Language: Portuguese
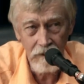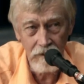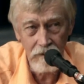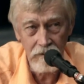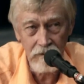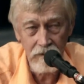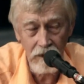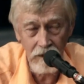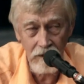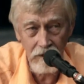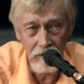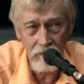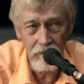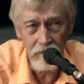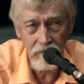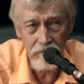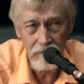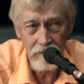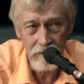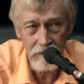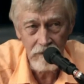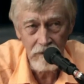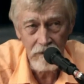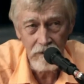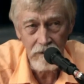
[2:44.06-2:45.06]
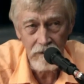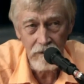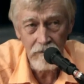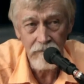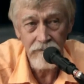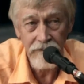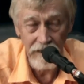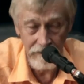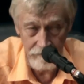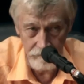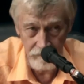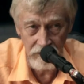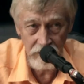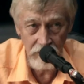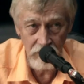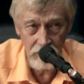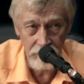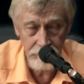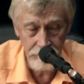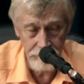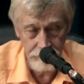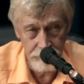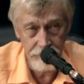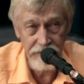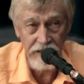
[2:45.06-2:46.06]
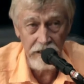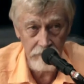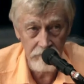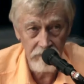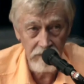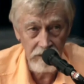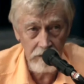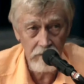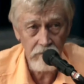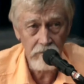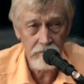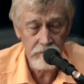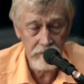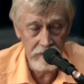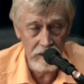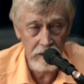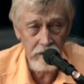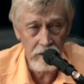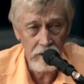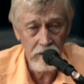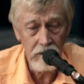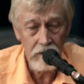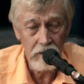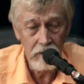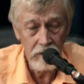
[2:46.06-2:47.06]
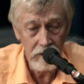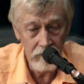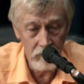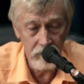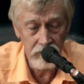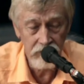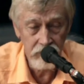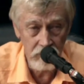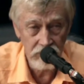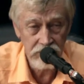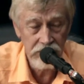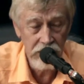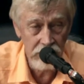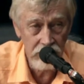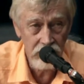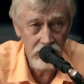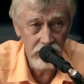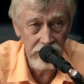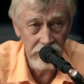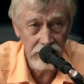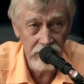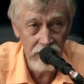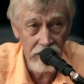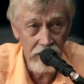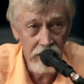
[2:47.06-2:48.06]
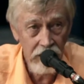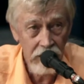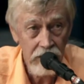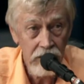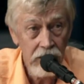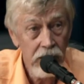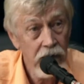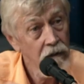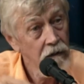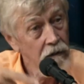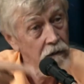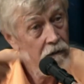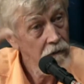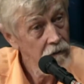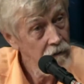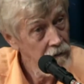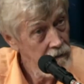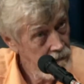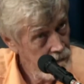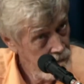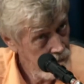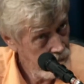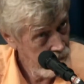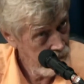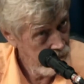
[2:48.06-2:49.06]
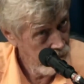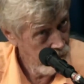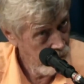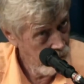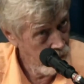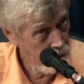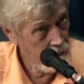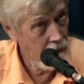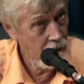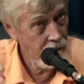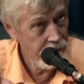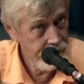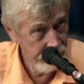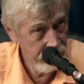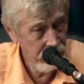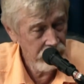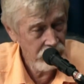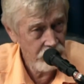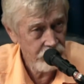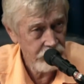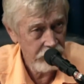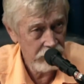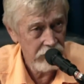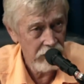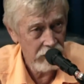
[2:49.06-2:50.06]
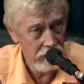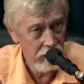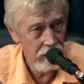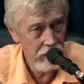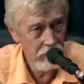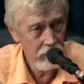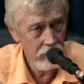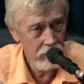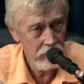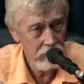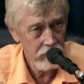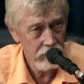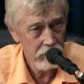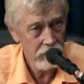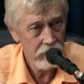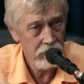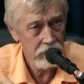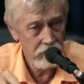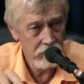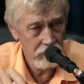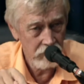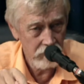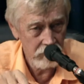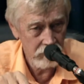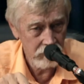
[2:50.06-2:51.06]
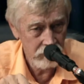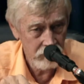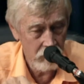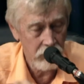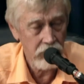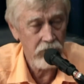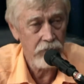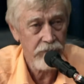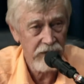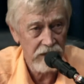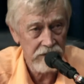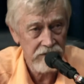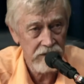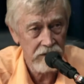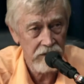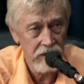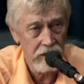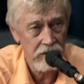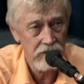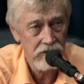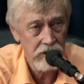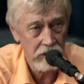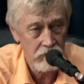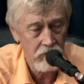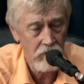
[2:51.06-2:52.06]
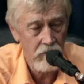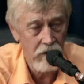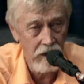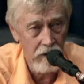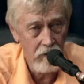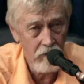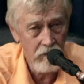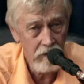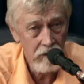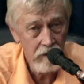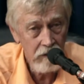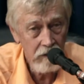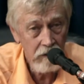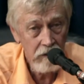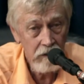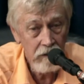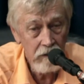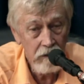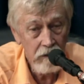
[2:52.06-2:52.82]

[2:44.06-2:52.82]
Então, na minha, para mim, né, do jeito que está o governo federal, hum, com o presidente atual,